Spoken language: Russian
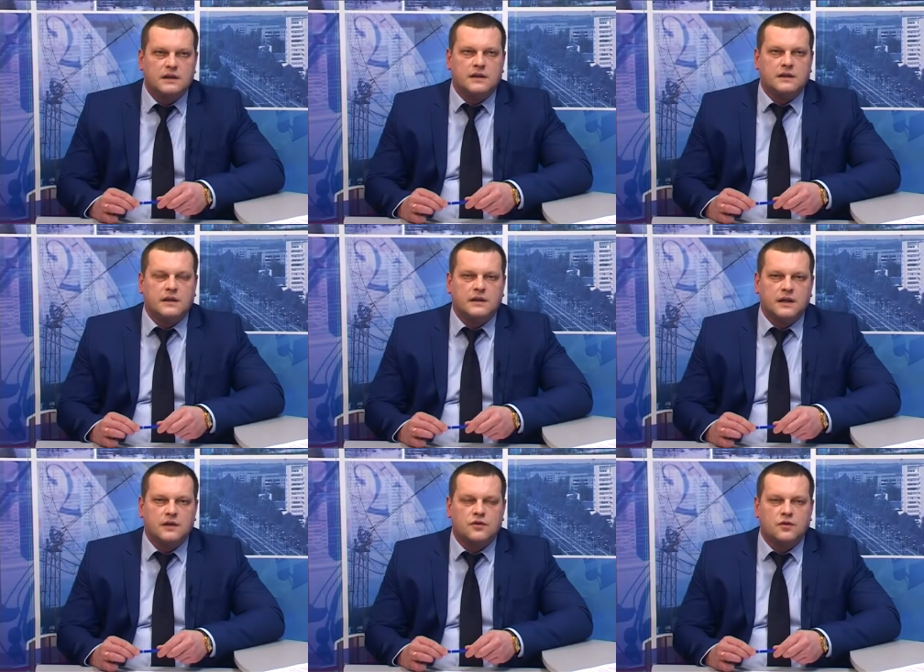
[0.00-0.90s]
И сделать
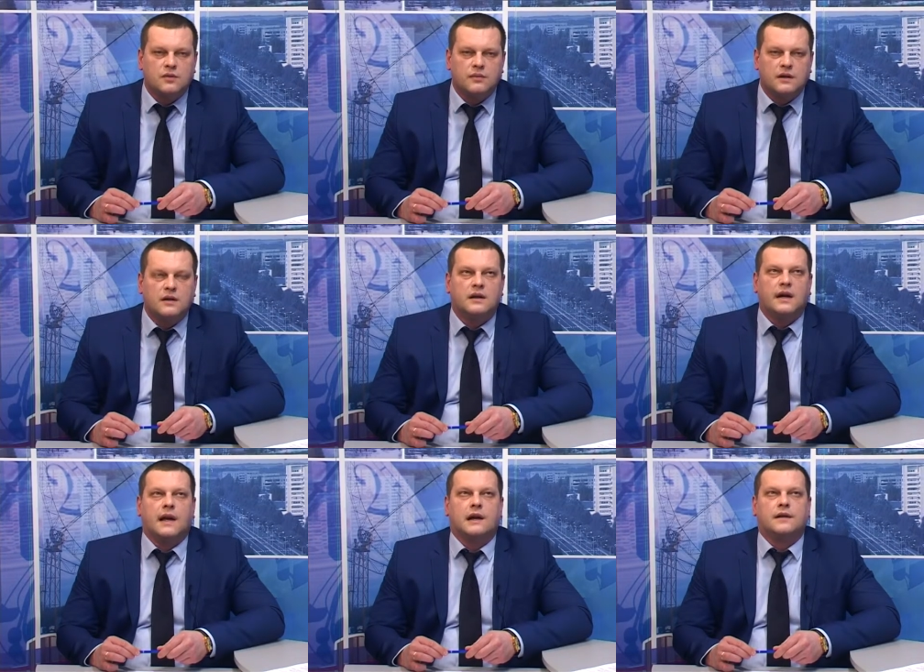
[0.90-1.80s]
так, чтобы
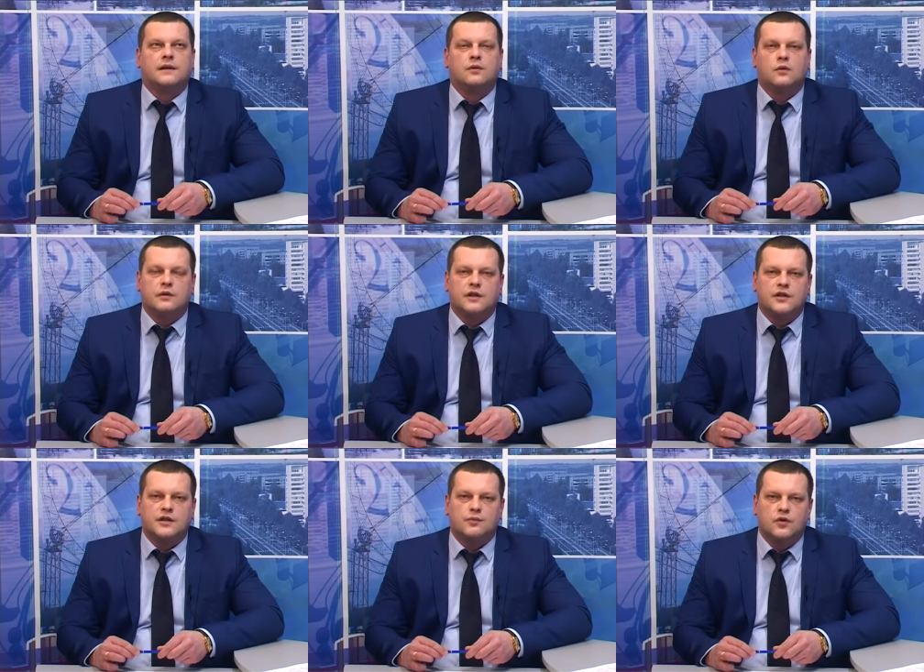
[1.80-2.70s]
реально доходная
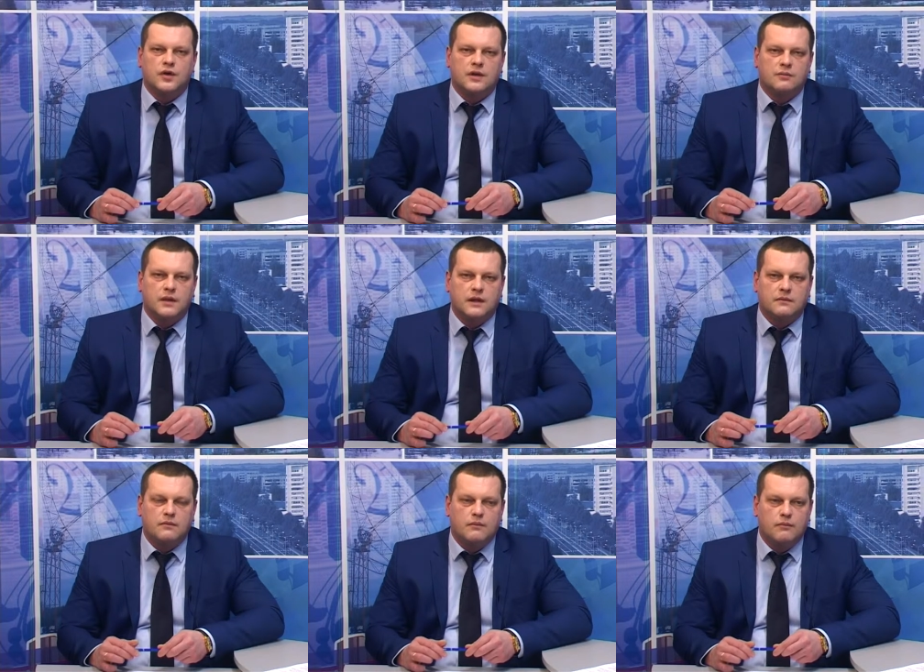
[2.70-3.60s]
часть бюджета
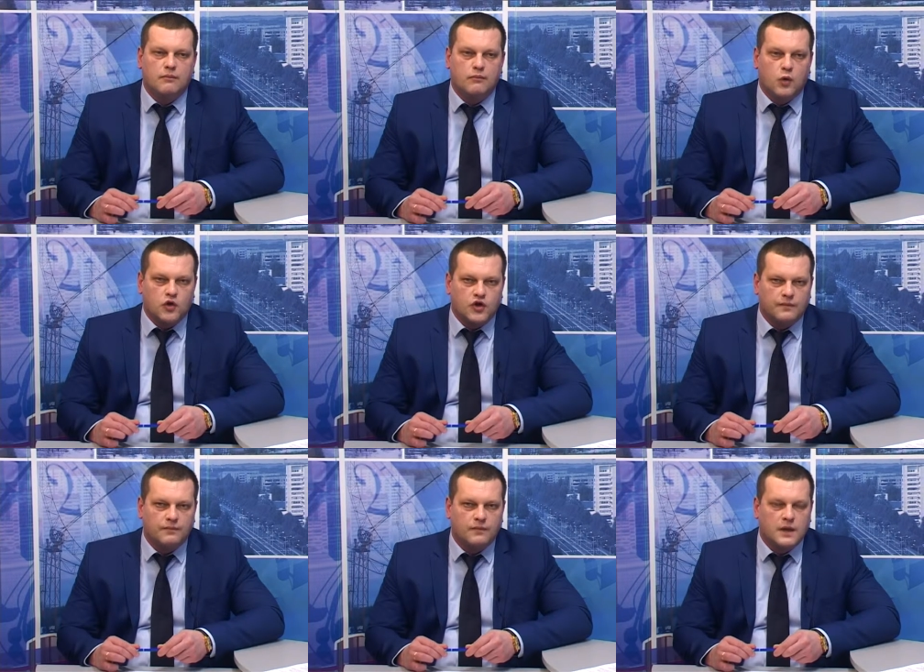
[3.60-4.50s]
была больше.
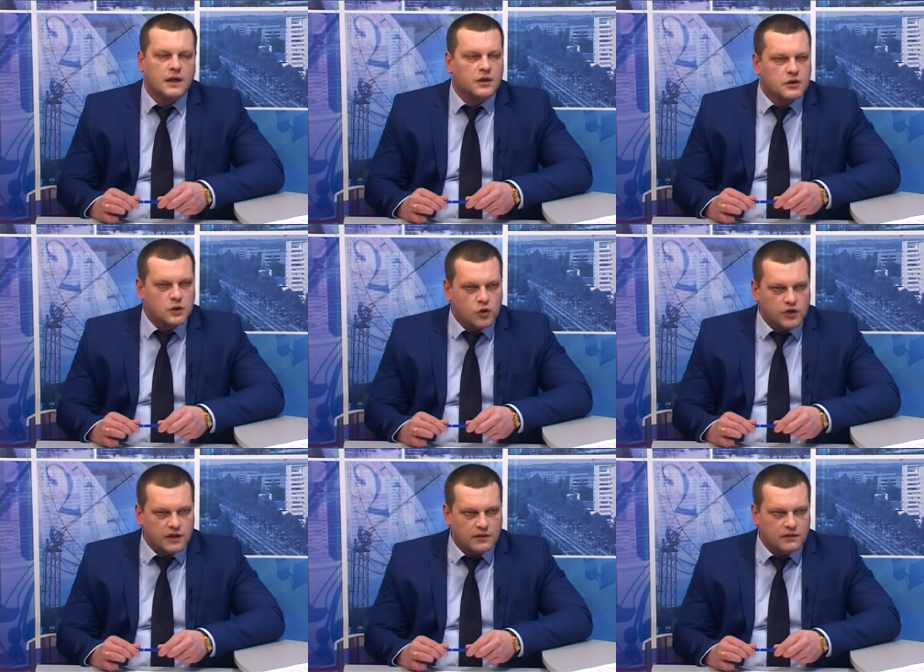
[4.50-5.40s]

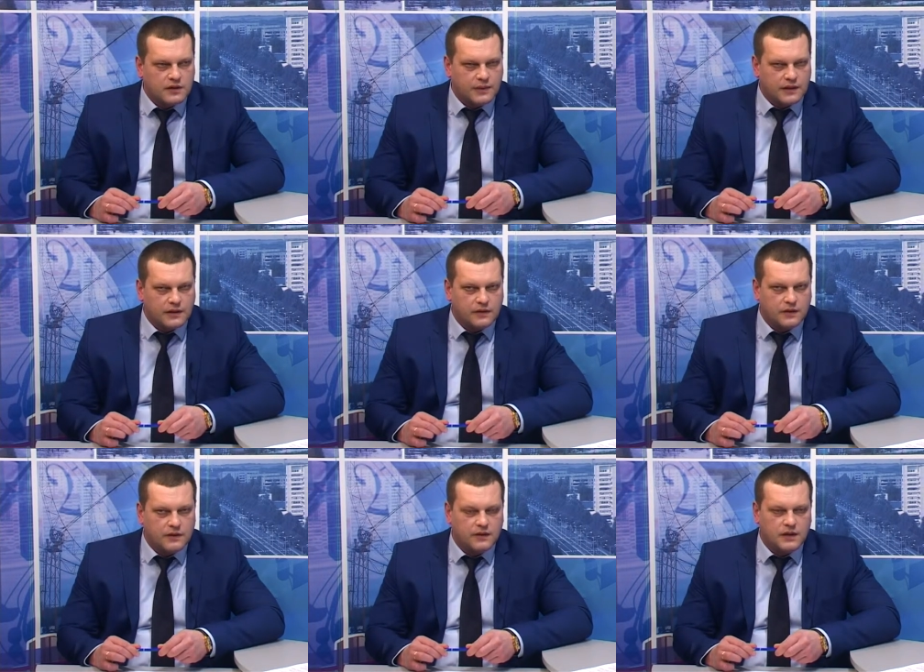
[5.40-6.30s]
Сложно
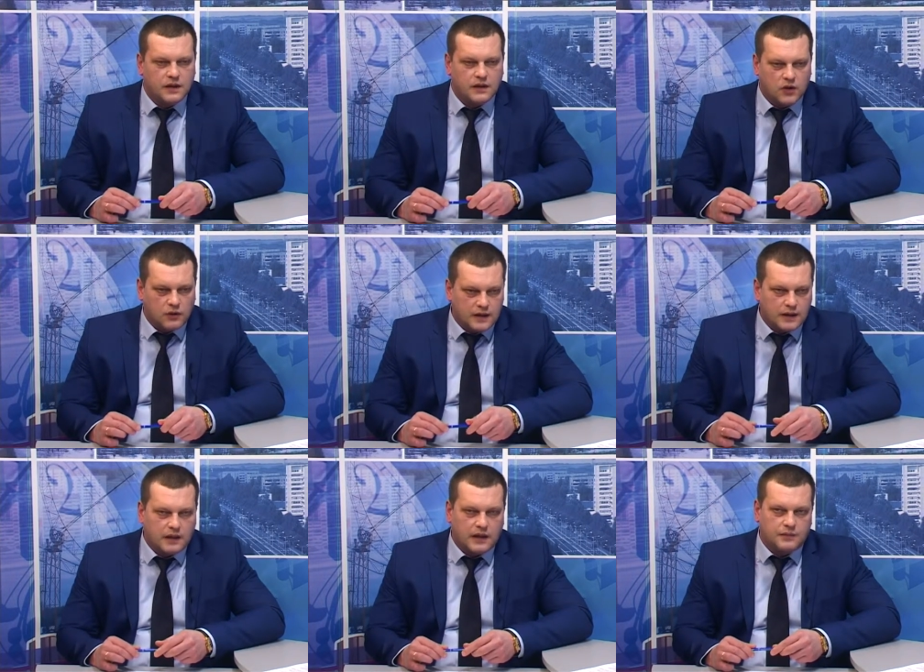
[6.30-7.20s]
спланировать, но мы
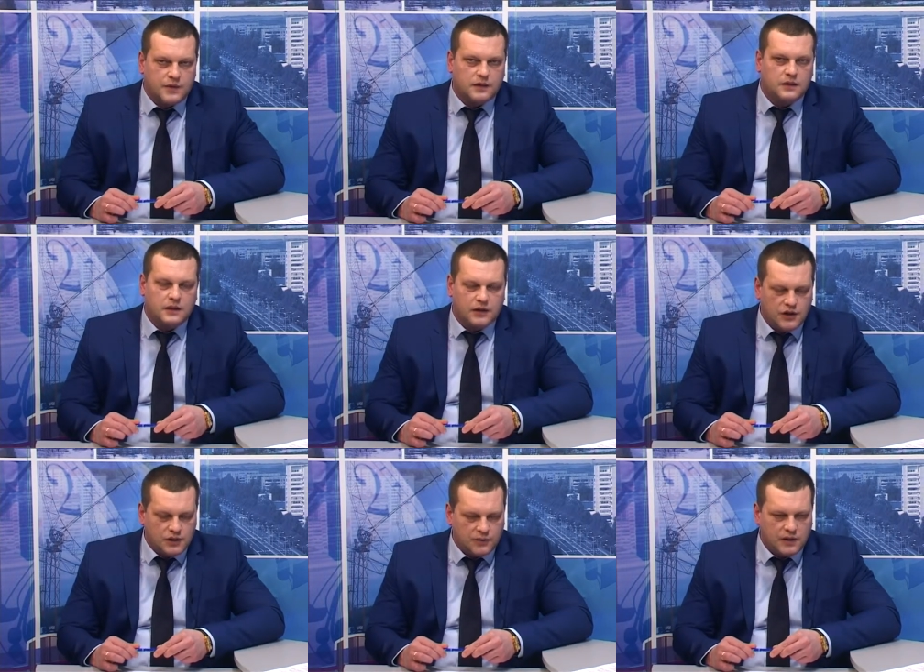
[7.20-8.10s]
стараемся,
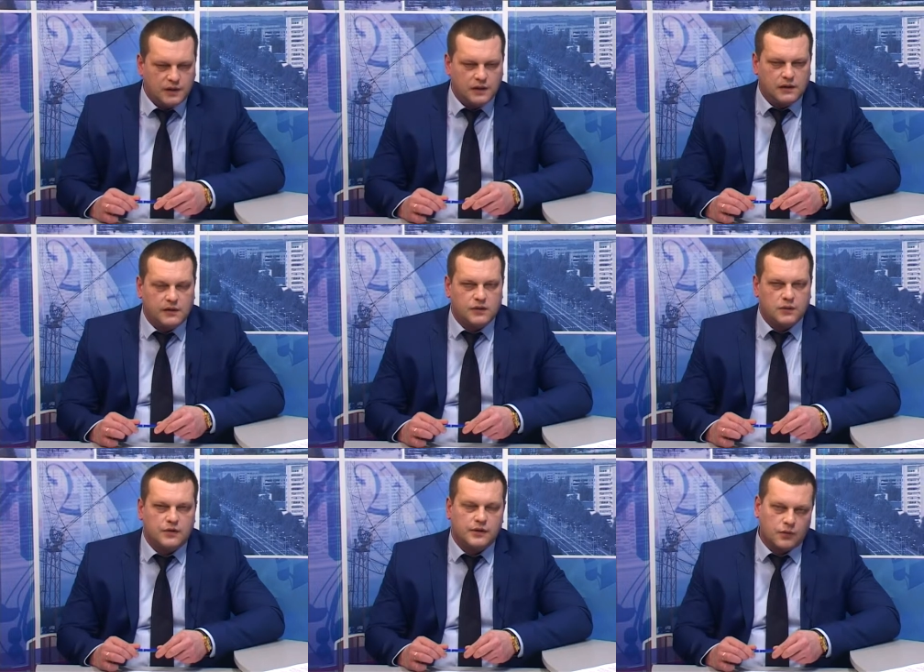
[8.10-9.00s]
ищем дополнительные
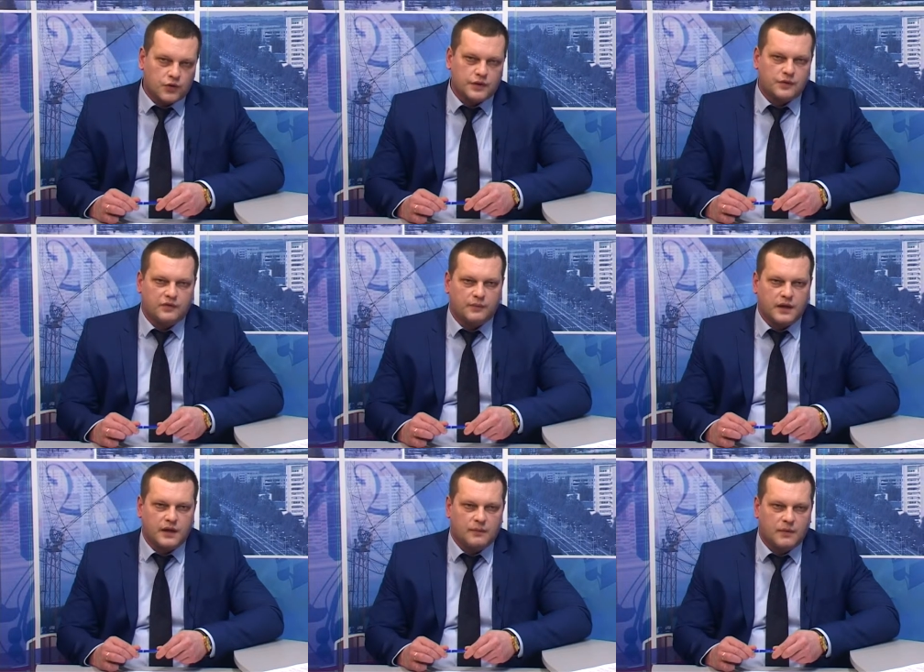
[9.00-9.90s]
источники, участвуем в
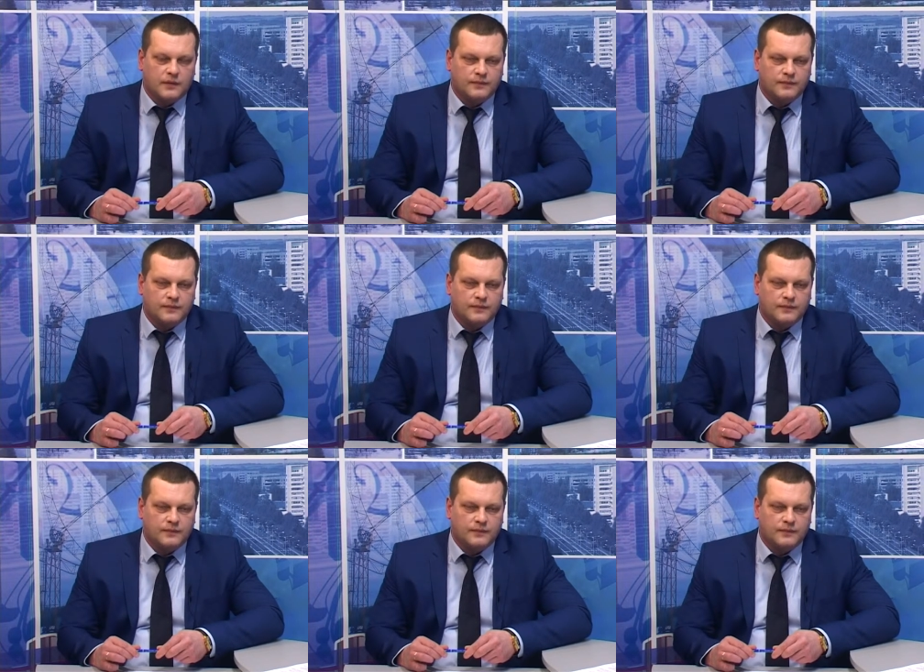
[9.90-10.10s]
программе.